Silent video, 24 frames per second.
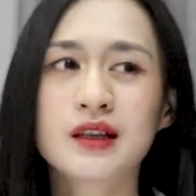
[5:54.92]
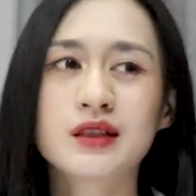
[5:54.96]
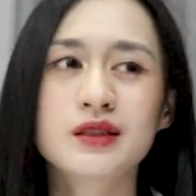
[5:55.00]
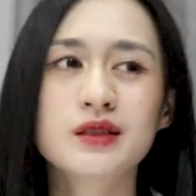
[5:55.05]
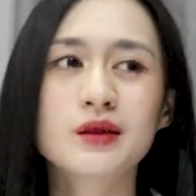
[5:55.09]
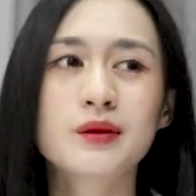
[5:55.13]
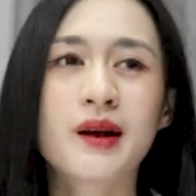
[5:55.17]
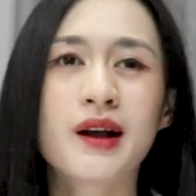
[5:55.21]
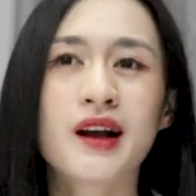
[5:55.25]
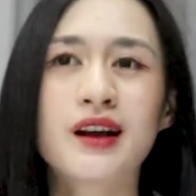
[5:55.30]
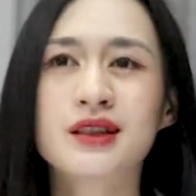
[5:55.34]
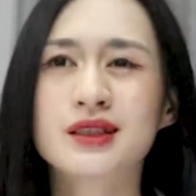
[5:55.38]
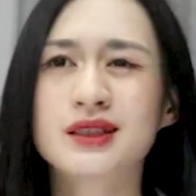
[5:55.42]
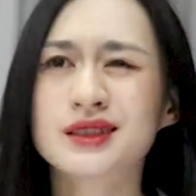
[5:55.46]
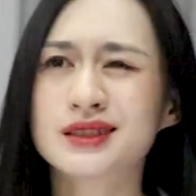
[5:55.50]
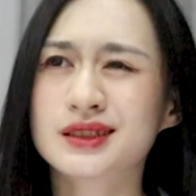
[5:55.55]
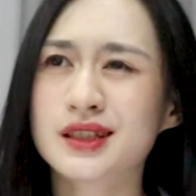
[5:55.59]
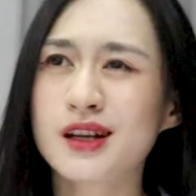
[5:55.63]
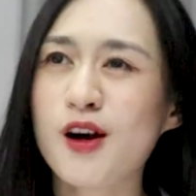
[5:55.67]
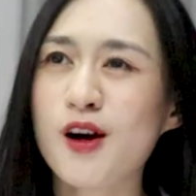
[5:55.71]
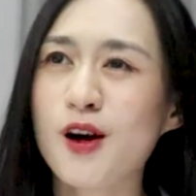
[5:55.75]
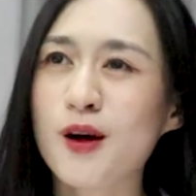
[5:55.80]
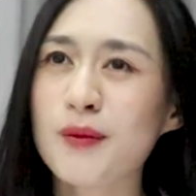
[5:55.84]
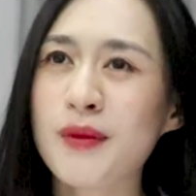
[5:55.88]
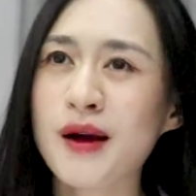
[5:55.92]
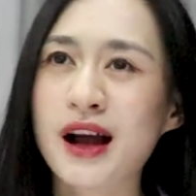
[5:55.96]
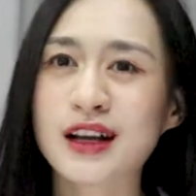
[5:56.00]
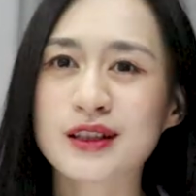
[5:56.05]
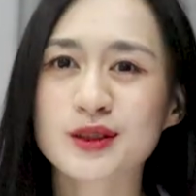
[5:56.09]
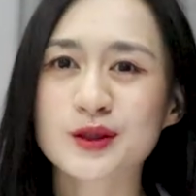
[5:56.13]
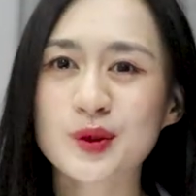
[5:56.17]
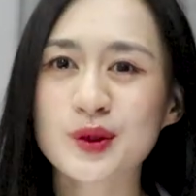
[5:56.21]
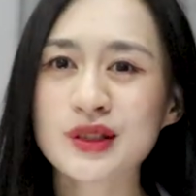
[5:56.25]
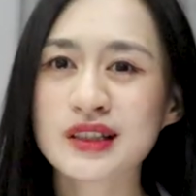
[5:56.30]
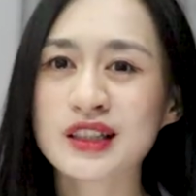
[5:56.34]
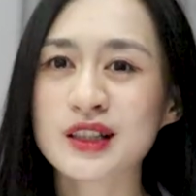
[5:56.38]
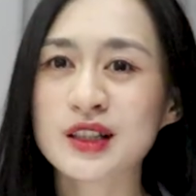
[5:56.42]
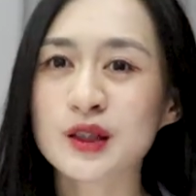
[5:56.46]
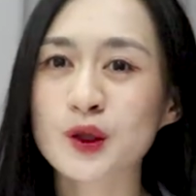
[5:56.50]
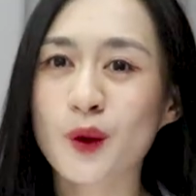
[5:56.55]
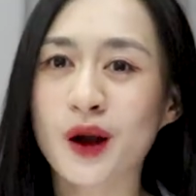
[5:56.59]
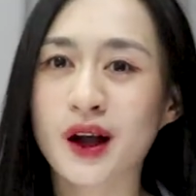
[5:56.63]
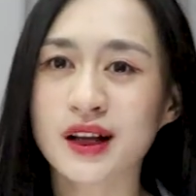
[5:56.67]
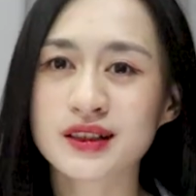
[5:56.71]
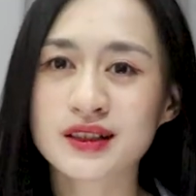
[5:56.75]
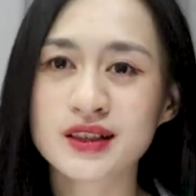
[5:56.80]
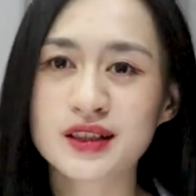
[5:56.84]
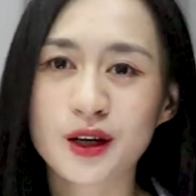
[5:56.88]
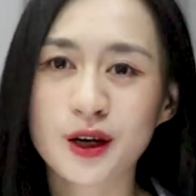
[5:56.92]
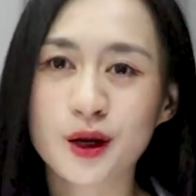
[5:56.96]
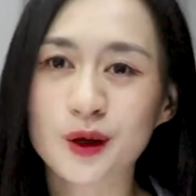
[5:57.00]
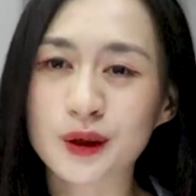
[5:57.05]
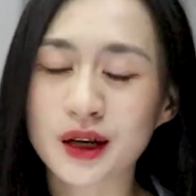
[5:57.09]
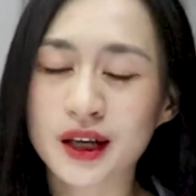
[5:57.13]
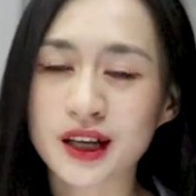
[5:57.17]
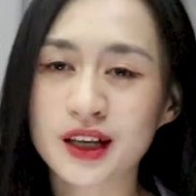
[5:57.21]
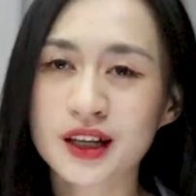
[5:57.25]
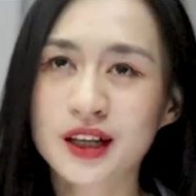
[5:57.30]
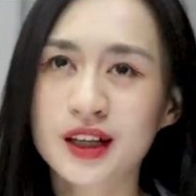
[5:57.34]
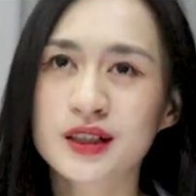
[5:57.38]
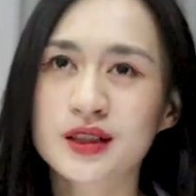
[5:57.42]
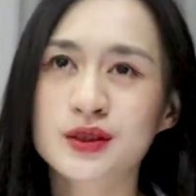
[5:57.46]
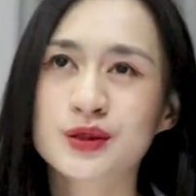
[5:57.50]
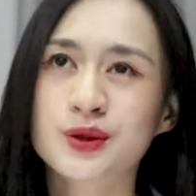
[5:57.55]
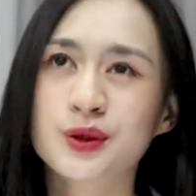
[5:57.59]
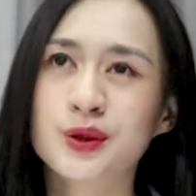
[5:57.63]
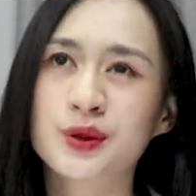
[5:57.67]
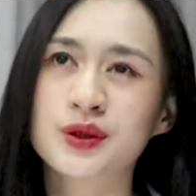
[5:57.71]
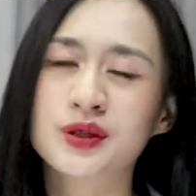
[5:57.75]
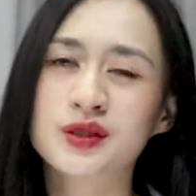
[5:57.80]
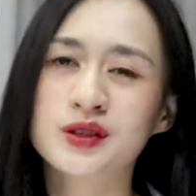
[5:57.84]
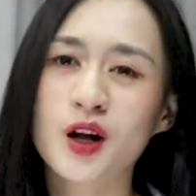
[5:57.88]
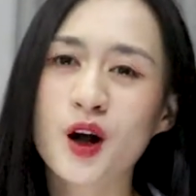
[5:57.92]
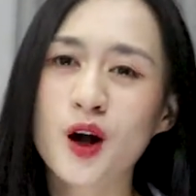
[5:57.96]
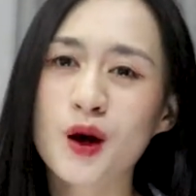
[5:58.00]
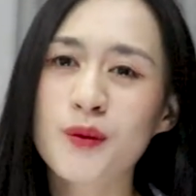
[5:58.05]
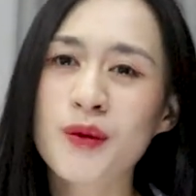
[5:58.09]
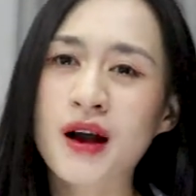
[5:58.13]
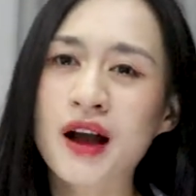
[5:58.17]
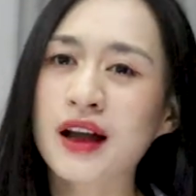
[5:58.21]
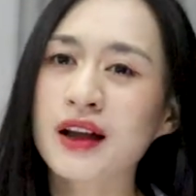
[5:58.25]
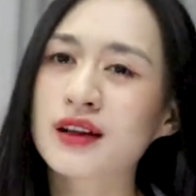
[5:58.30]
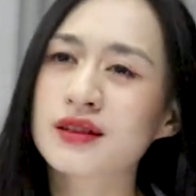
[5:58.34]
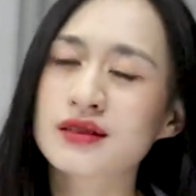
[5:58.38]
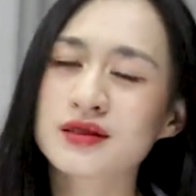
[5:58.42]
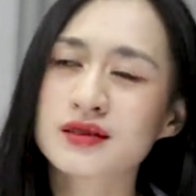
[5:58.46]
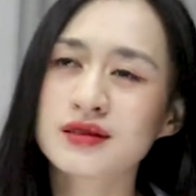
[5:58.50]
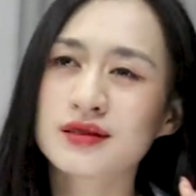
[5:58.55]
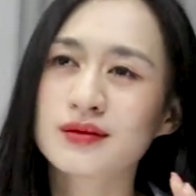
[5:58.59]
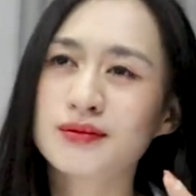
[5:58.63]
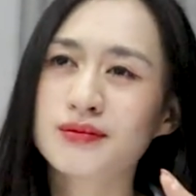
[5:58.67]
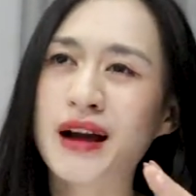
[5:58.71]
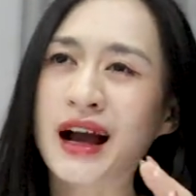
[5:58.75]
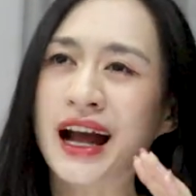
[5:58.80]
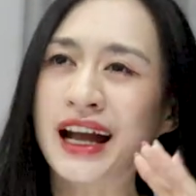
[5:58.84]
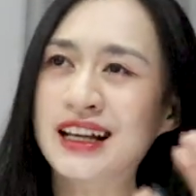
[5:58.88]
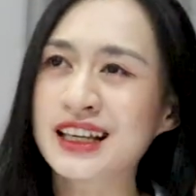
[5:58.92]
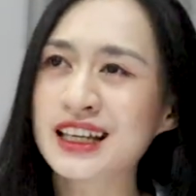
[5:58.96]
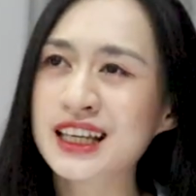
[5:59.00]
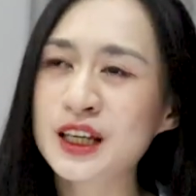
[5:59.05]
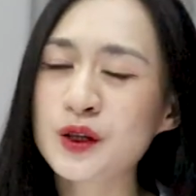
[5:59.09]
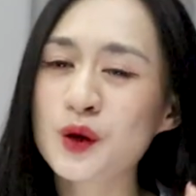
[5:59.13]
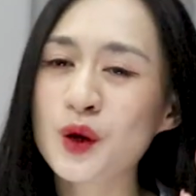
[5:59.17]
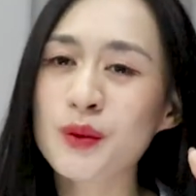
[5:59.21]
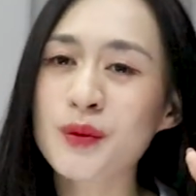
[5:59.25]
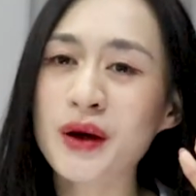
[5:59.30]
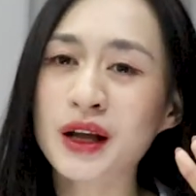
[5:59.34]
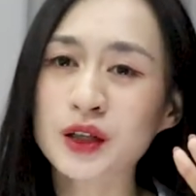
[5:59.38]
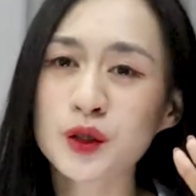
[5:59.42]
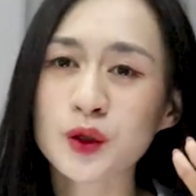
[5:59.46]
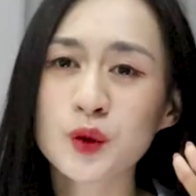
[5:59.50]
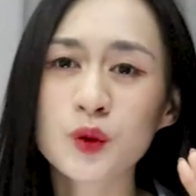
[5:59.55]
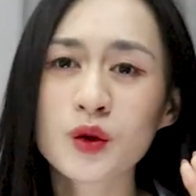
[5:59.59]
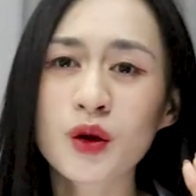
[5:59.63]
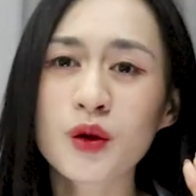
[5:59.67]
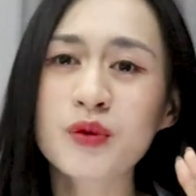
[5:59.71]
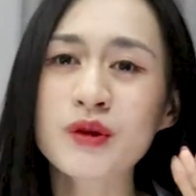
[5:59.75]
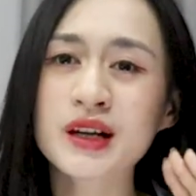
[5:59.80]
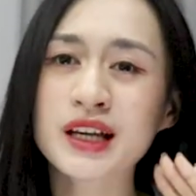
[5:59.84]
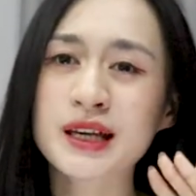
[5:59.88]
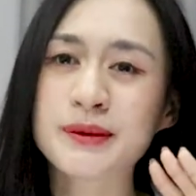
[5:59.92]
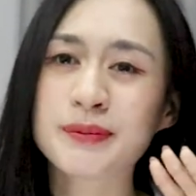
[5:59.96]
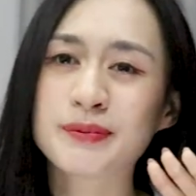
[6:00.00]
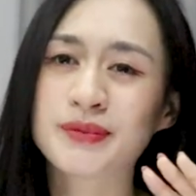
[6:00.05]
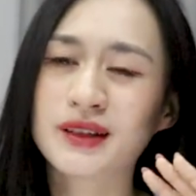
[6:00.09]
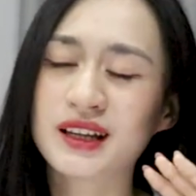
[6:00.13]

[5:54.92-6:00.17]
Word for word: nhưng mà do bạn suy nghĩ quá nhiều này, rồi do bạn mải nghĩ quá, bạn cũng không kịp